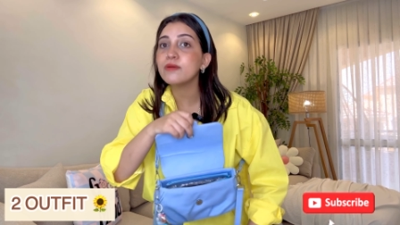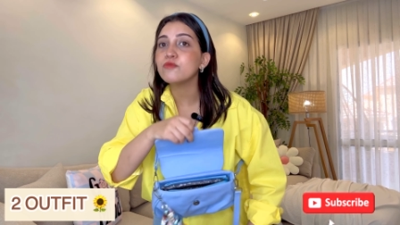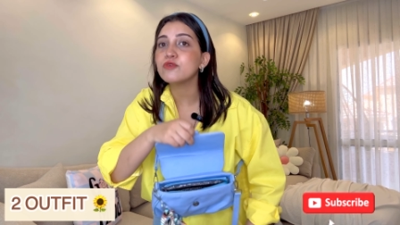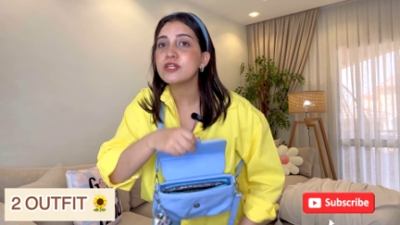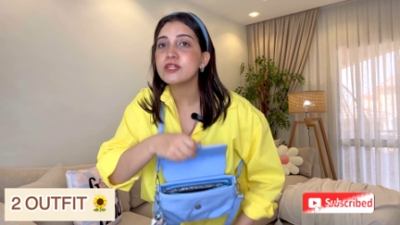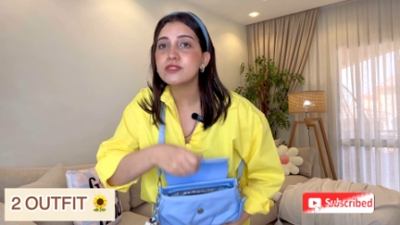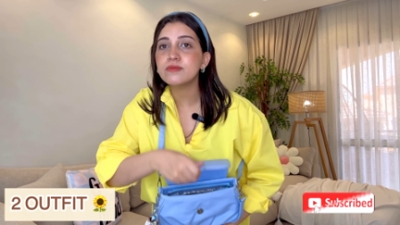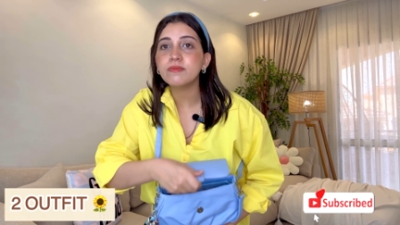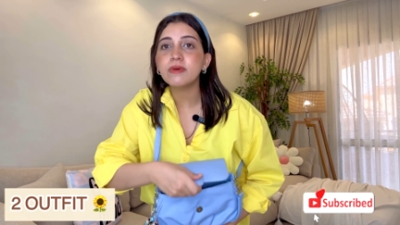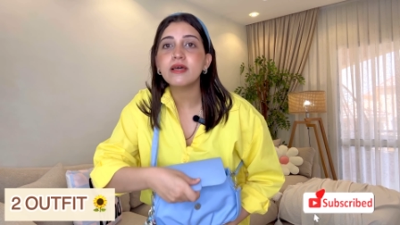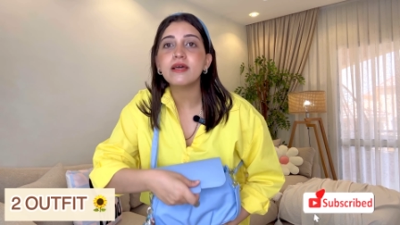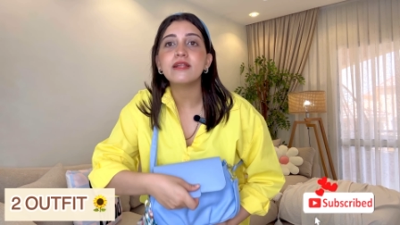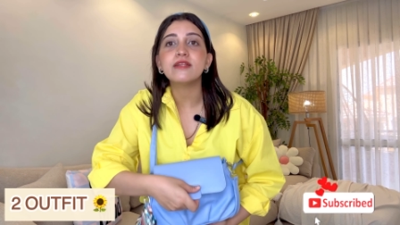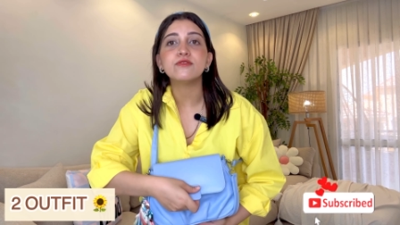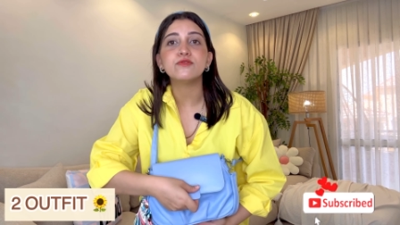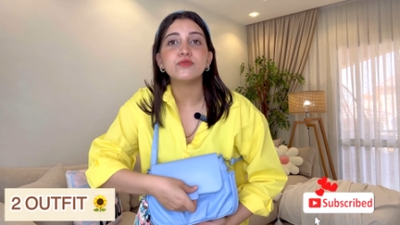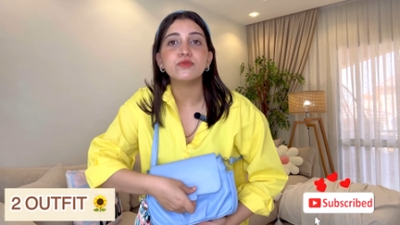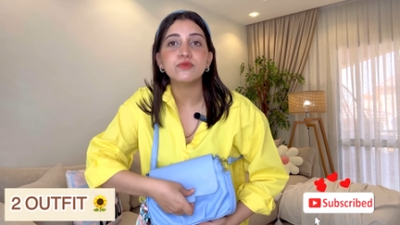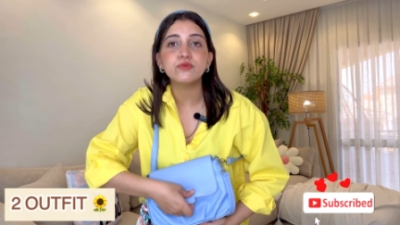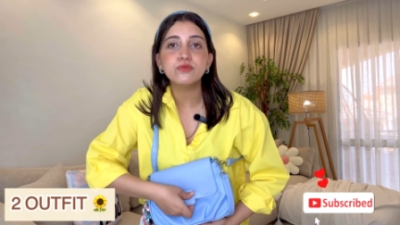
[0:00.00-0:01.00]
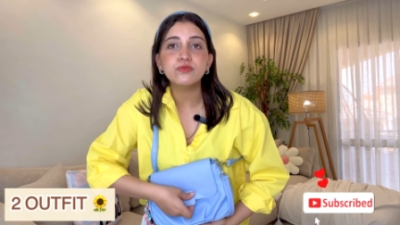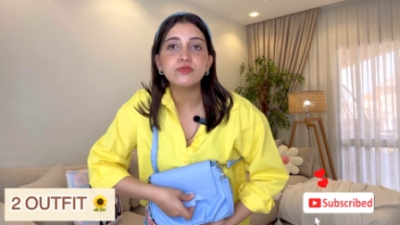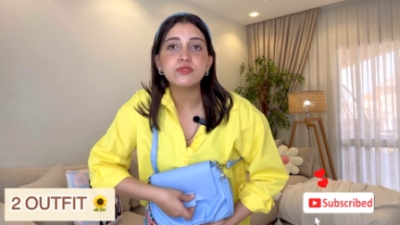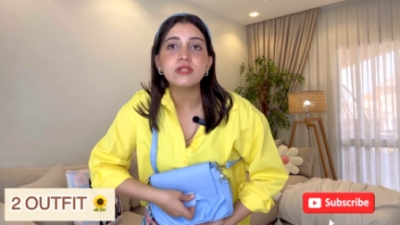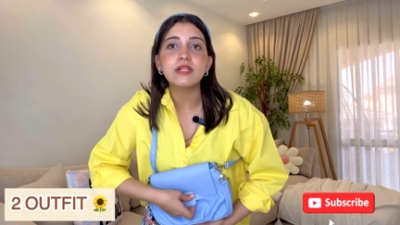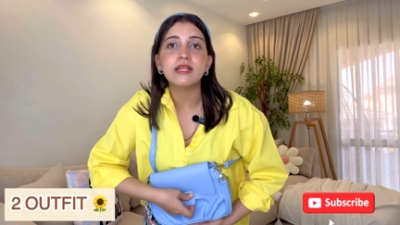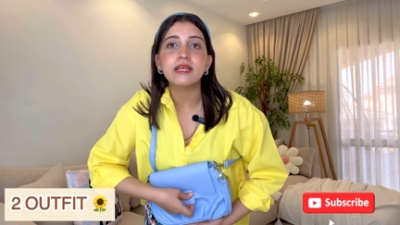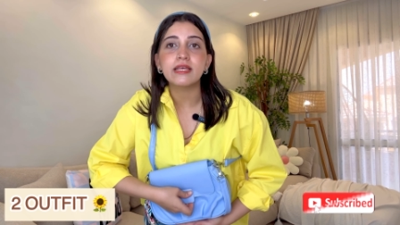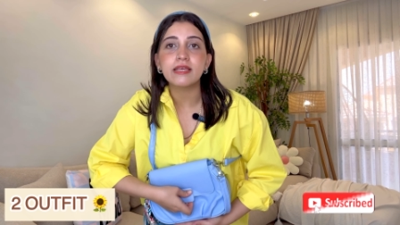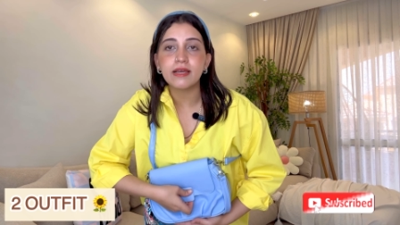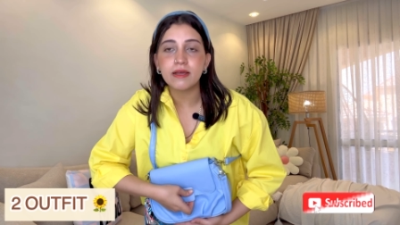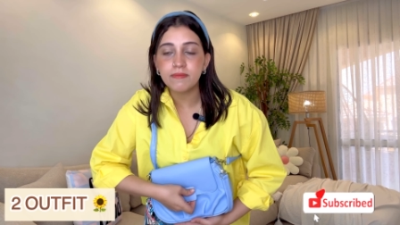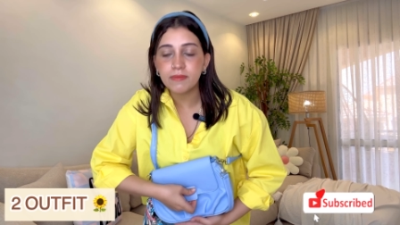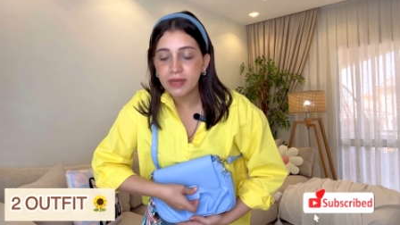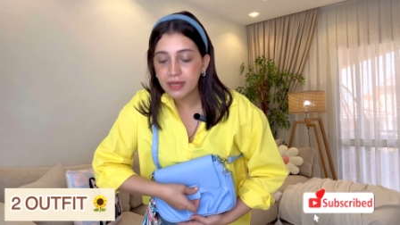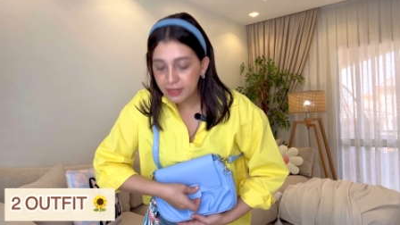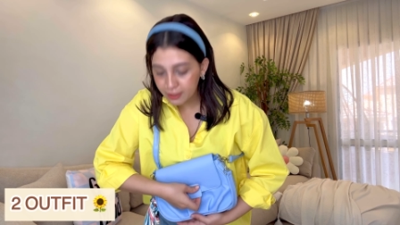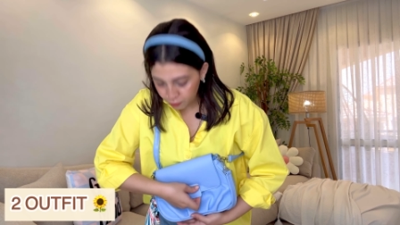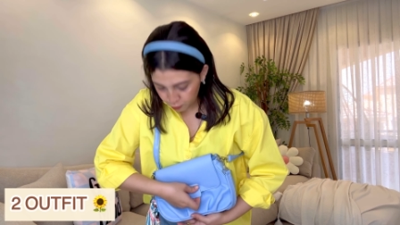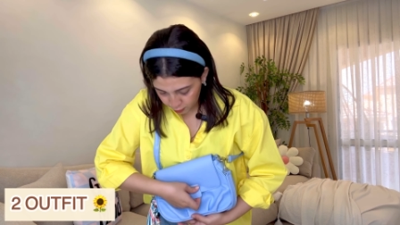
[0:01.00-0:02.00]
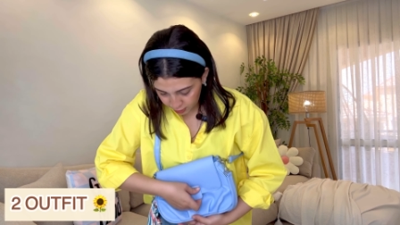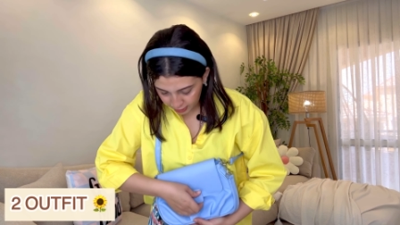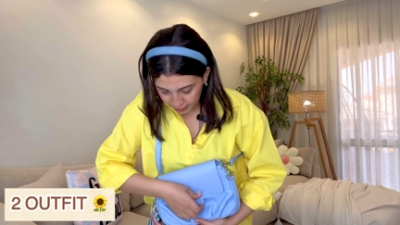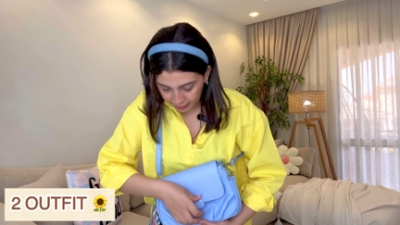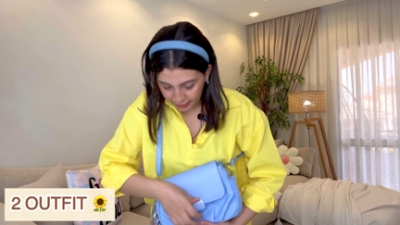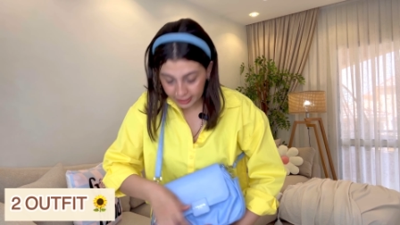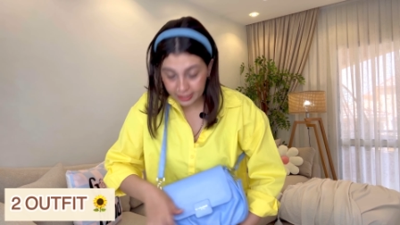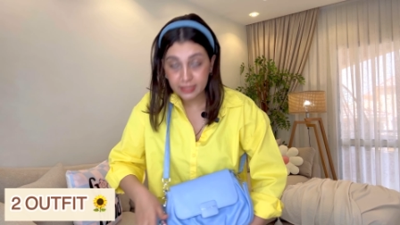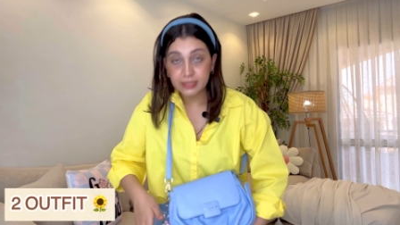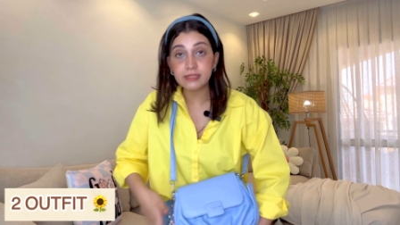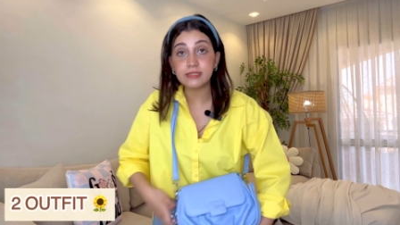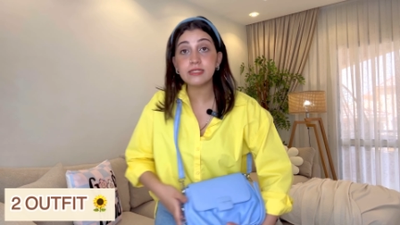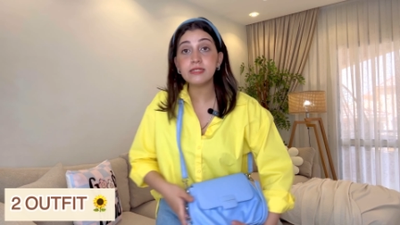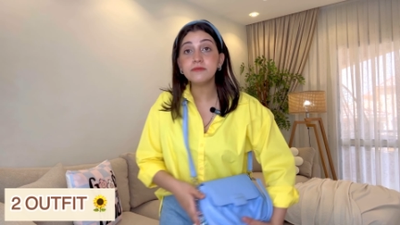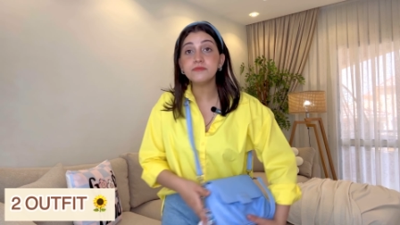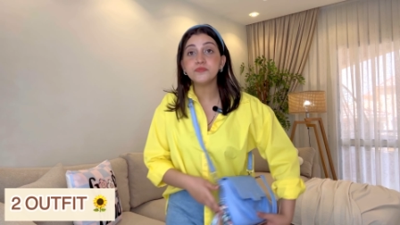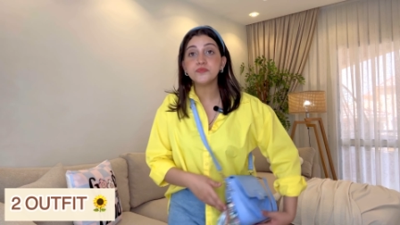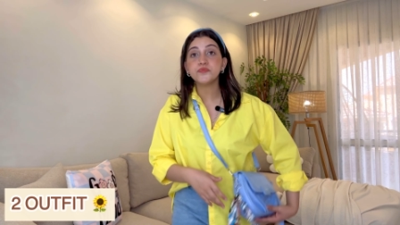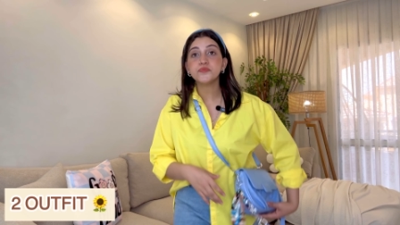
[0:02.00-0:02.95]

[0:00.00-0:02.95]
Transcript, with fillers: مناسبه للدروس للجامعه لكل الحاجات دي